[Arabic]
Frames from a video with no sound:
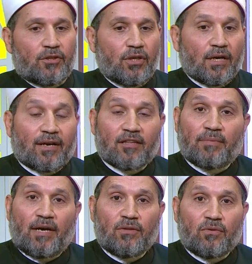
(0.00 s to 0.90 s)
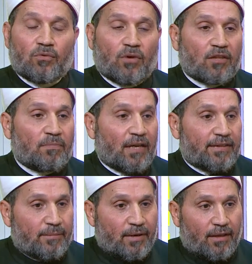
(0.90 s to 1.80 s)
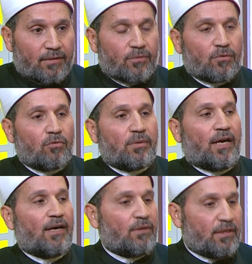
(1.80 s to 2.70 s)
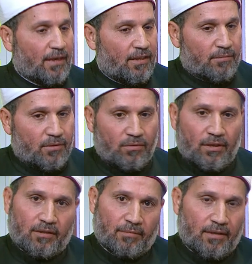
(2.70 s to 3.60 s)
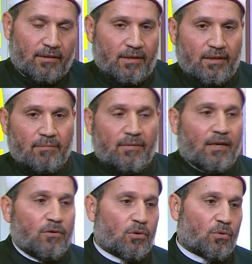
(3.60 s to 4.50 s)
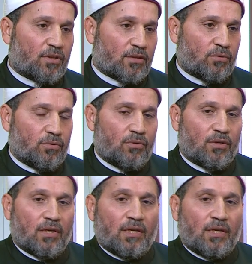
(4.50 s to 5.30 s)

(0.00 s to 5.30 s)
شيء غصب عنه واصبح ده مرض وبيحاول يتعالج منه ده طبعا معه رخصته